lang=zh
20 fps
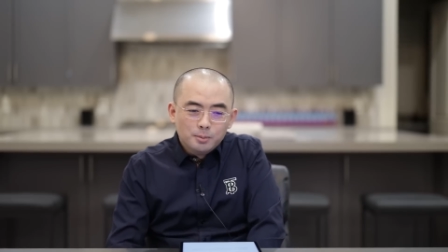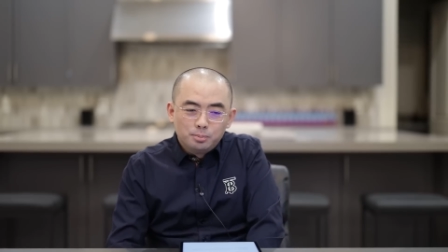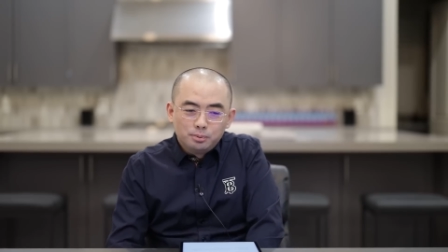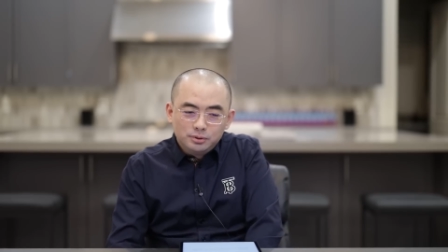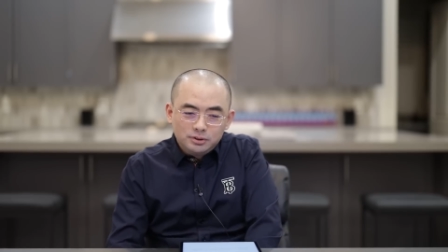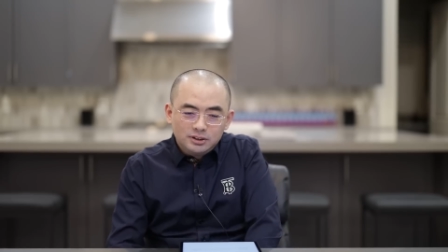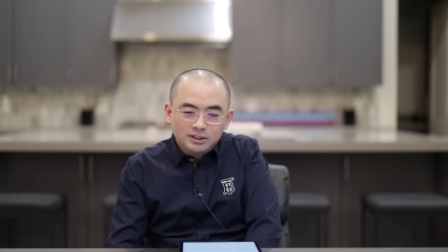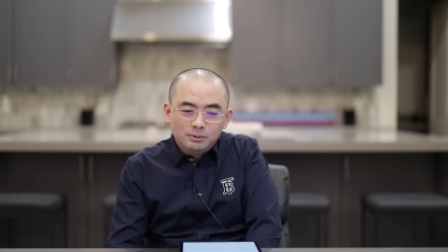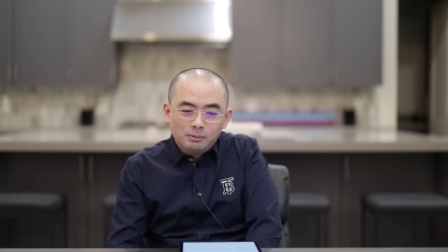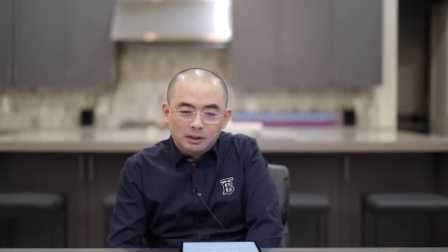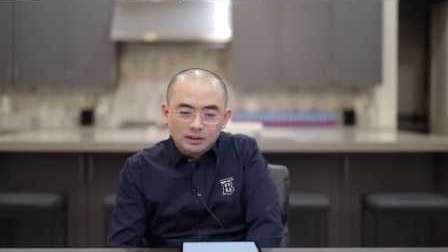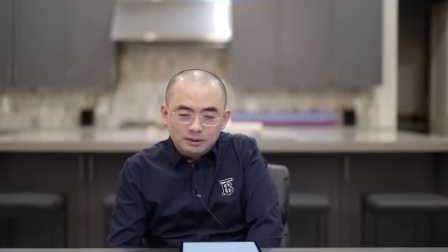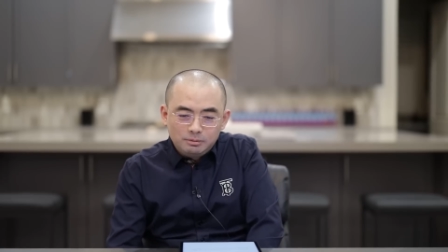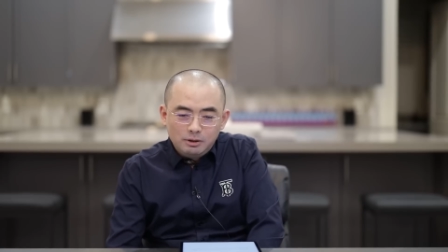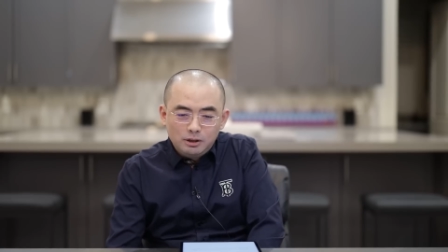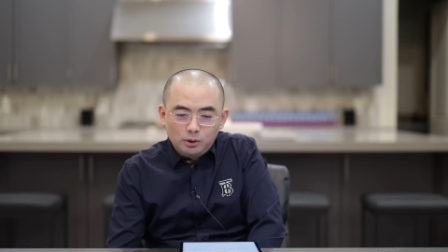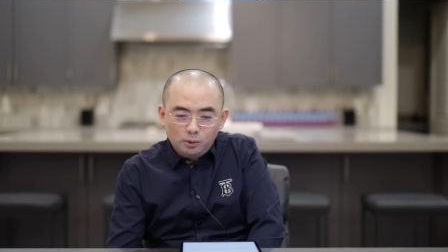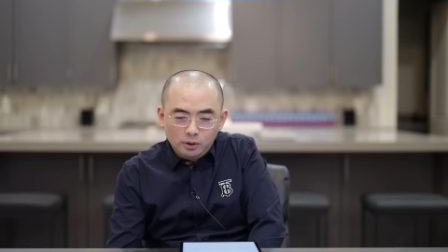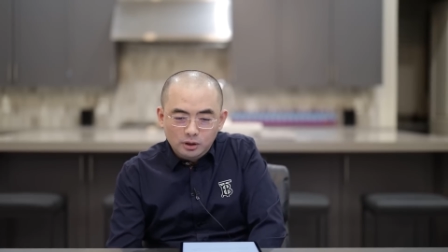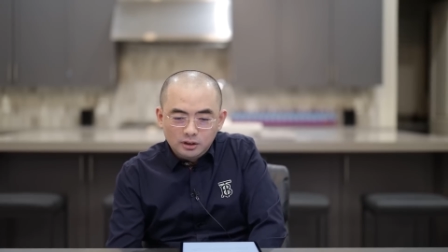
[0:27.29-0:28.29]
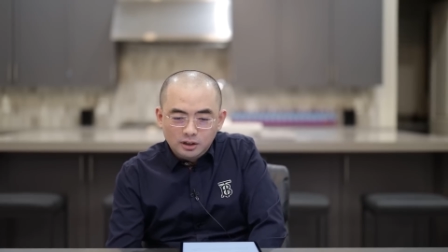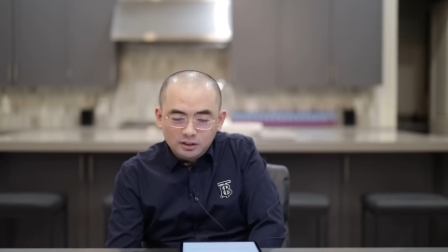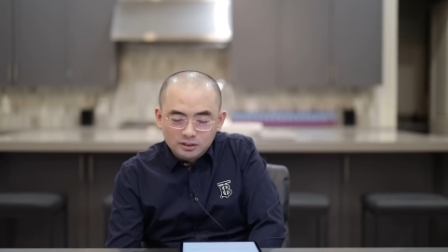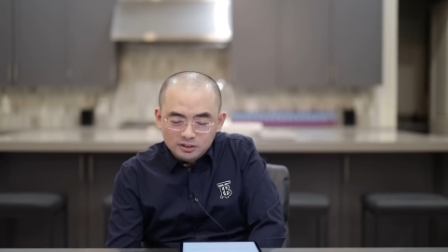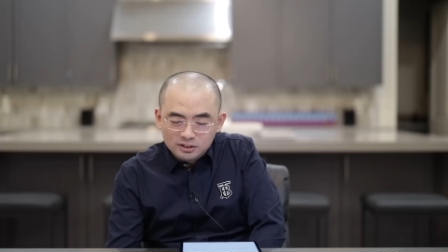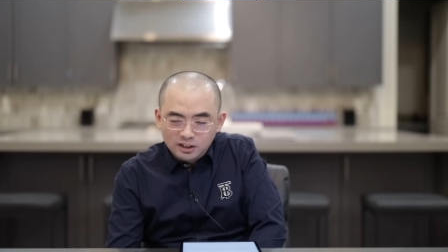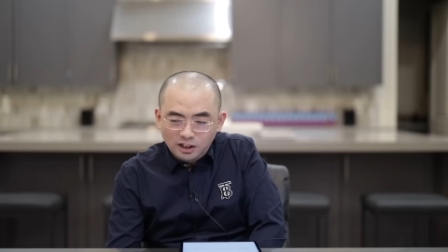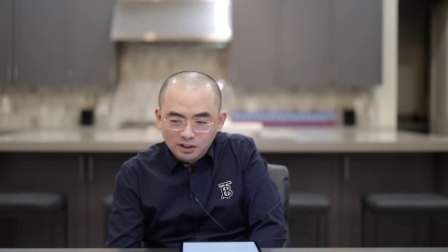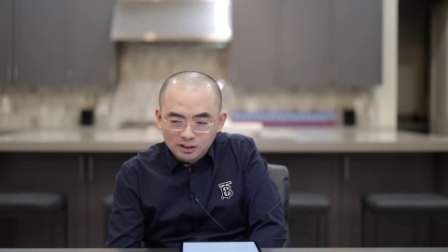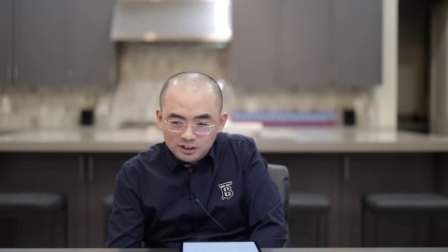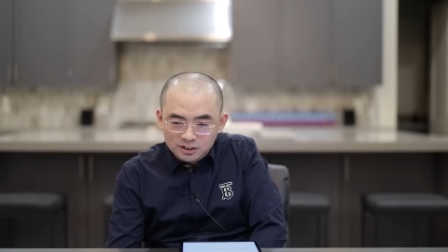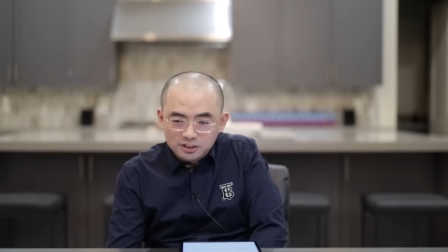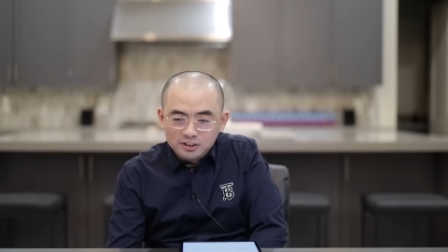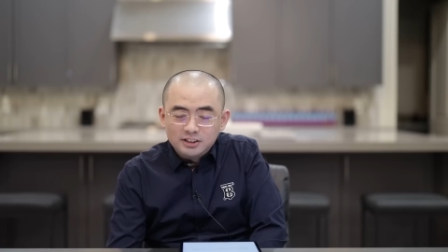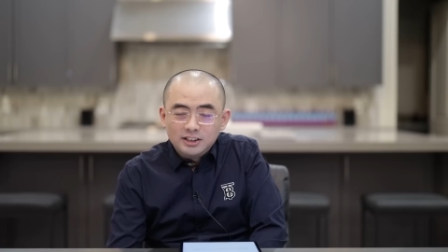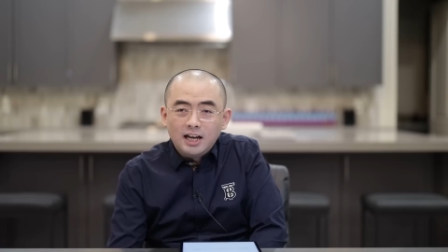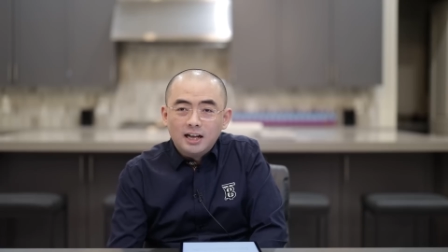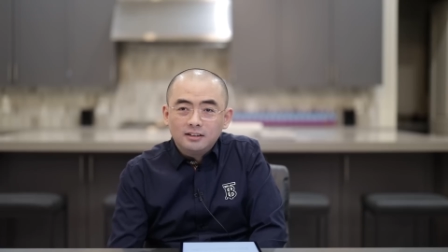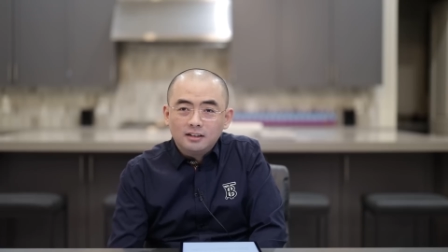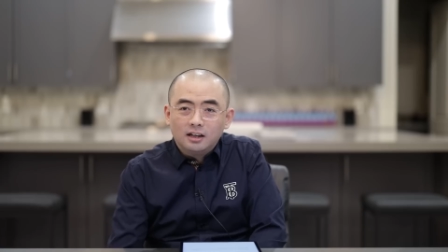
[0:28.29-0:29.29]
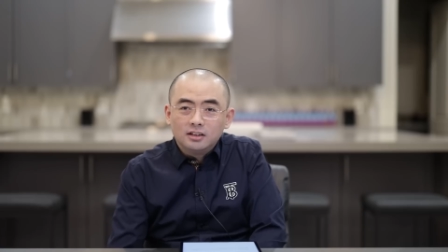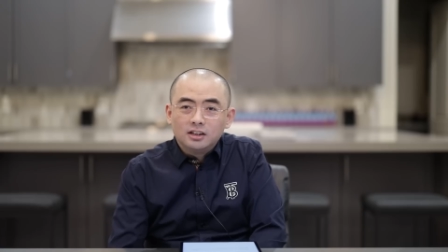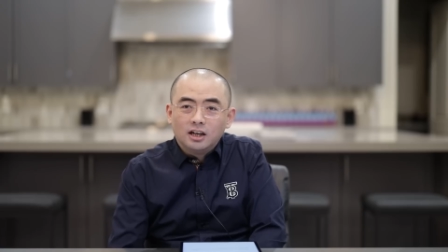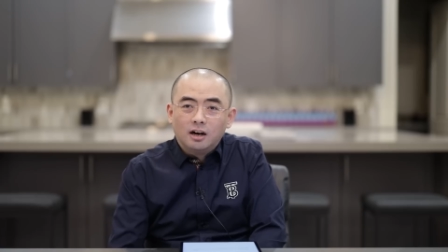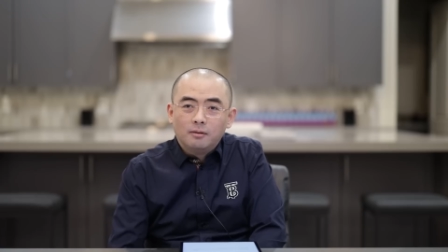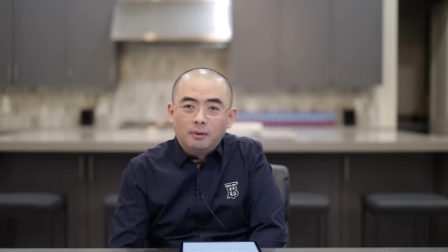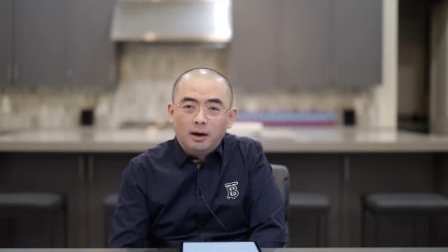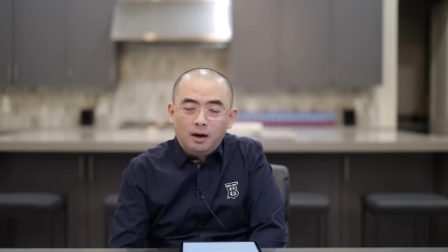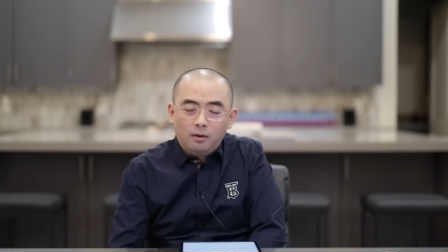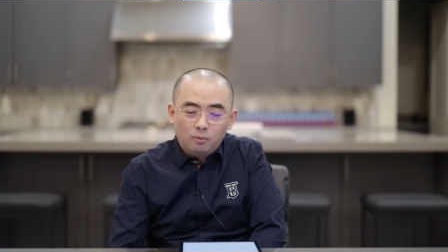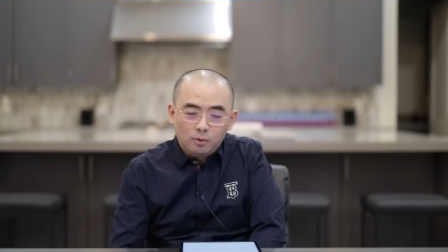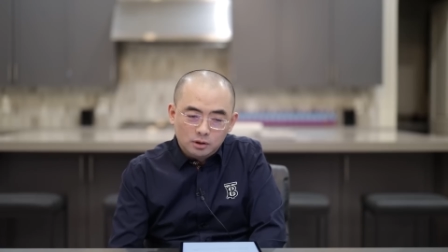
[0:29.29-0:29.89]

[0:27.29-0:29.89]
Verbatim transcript: 不是那么特别容易能能实现的，知道吗？